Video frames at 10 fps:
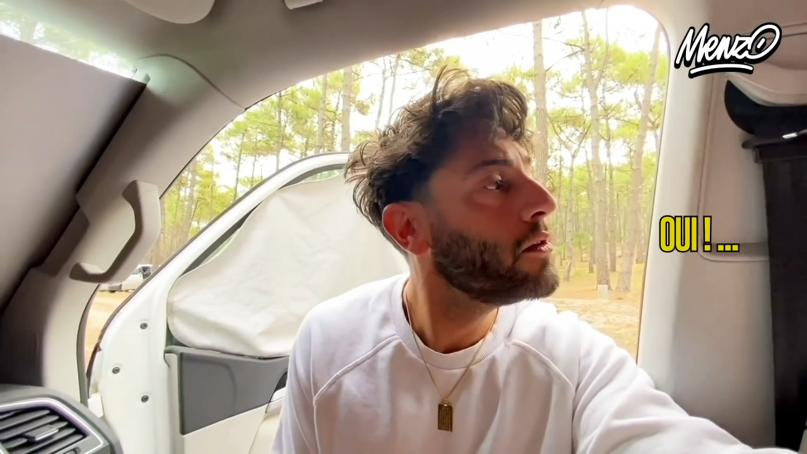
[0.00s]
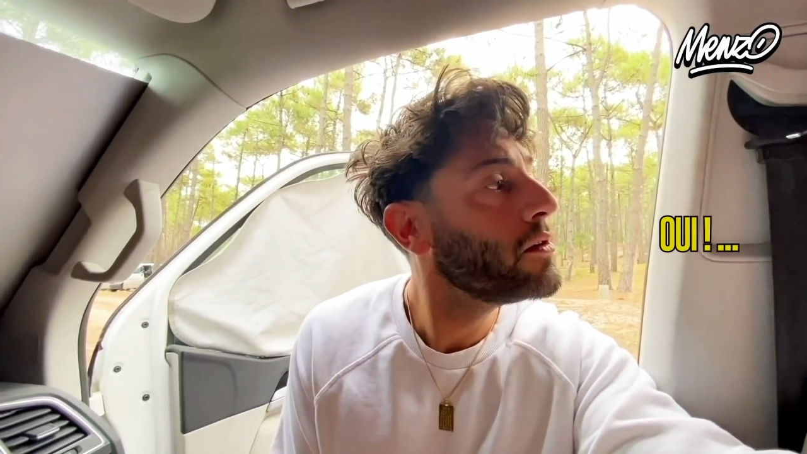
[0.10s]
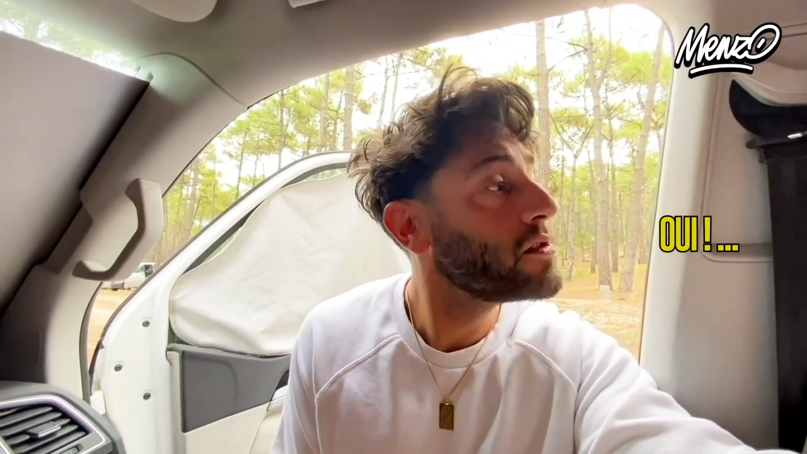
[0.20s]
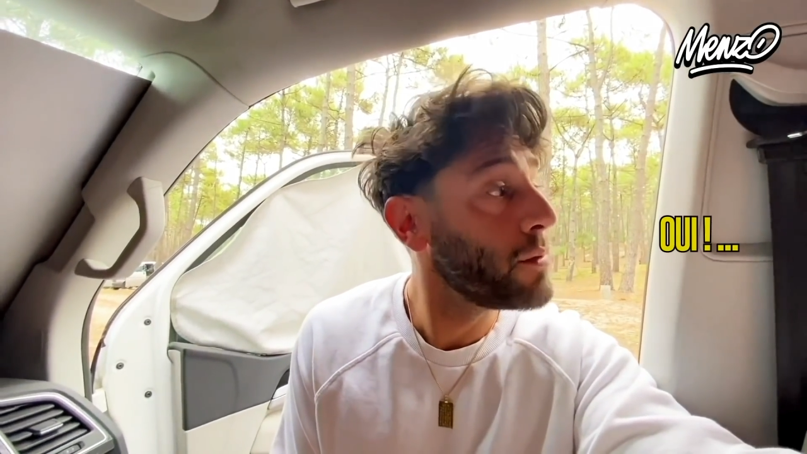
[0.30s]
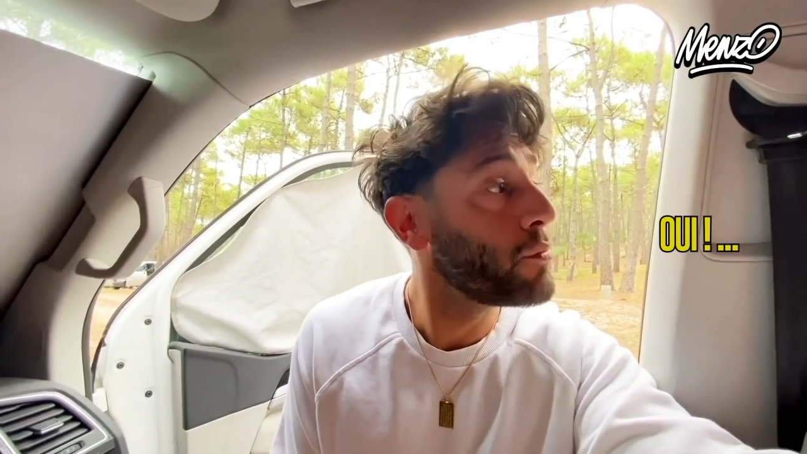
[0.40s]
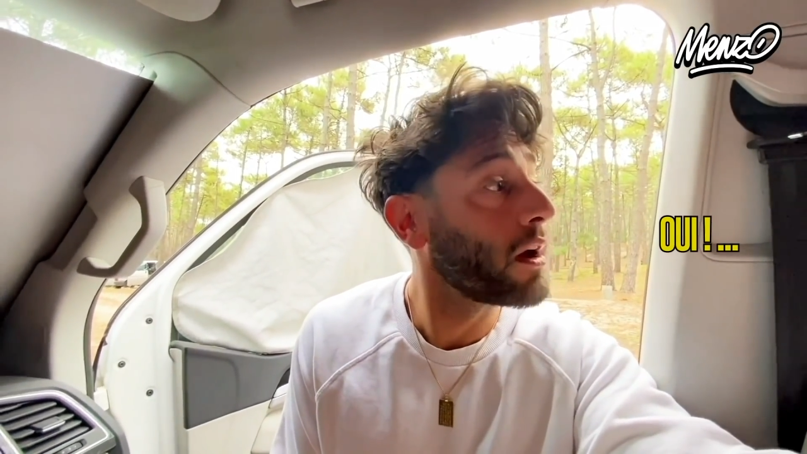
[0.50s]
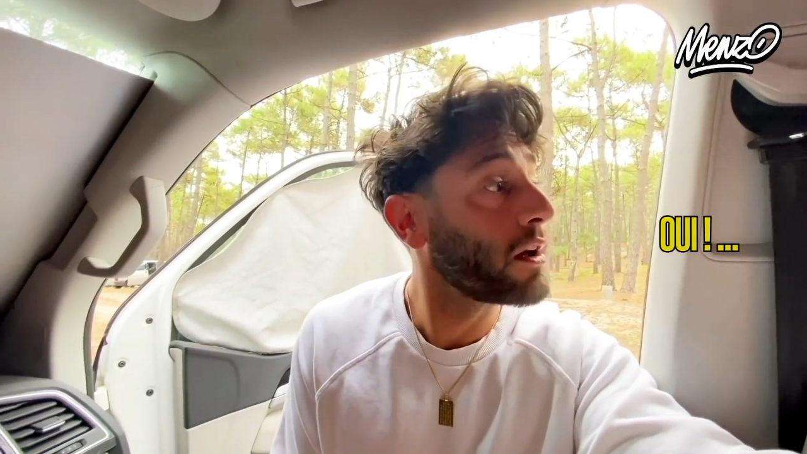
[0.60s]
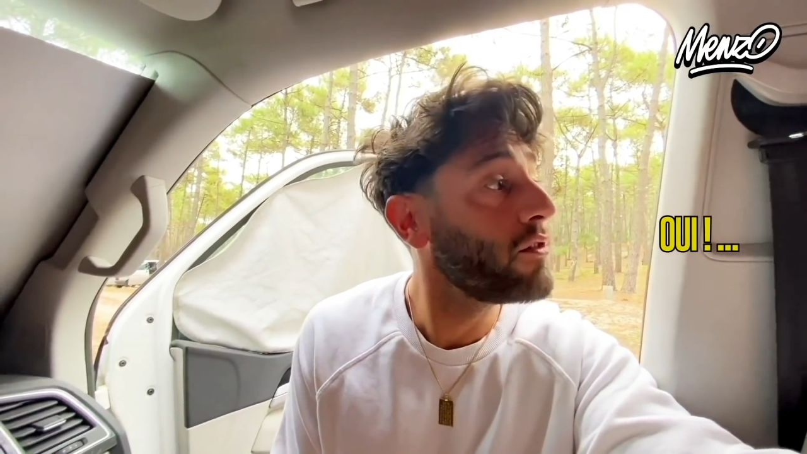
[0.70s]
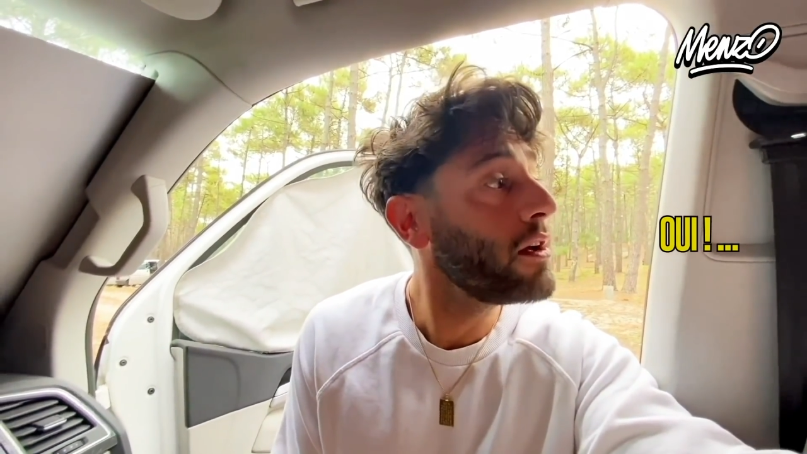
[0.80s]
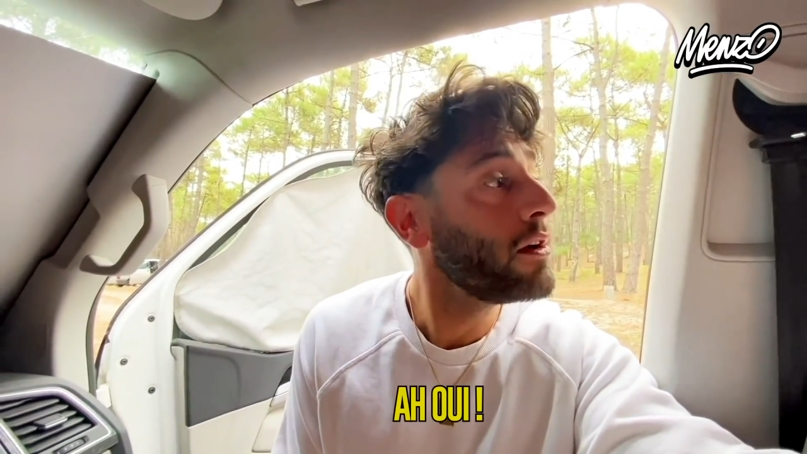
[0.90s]
Ça peut
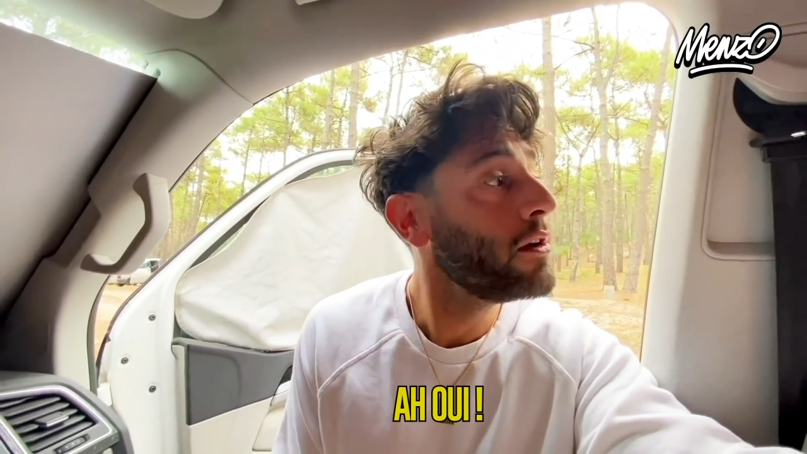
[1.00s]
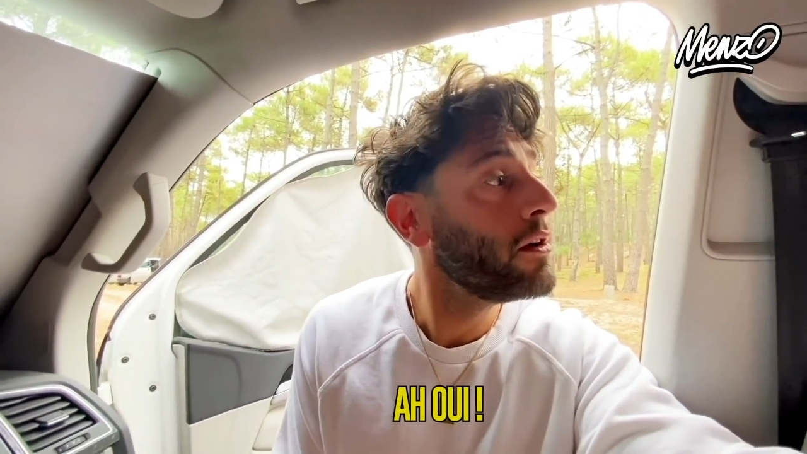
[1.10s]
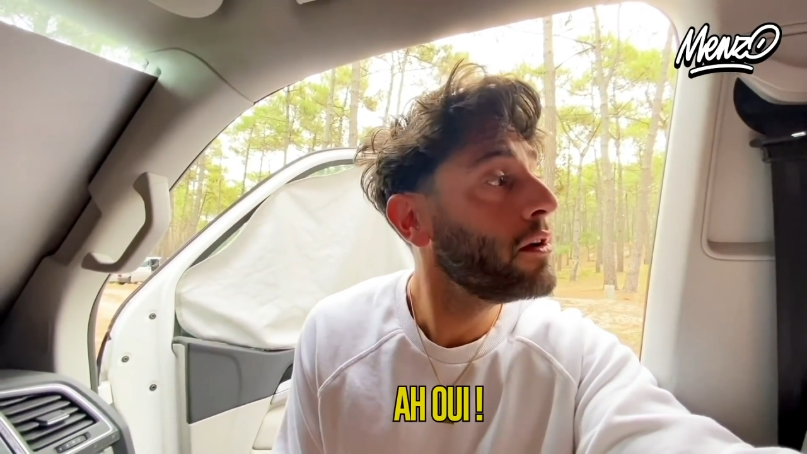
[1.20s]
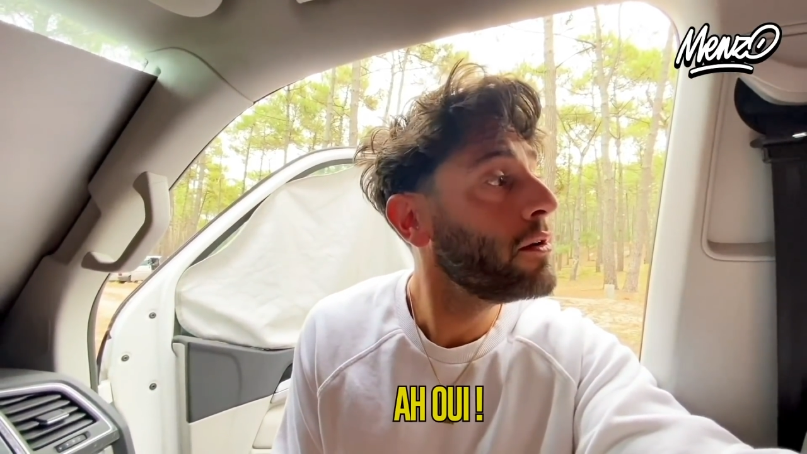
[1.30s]
arriver Ah oui.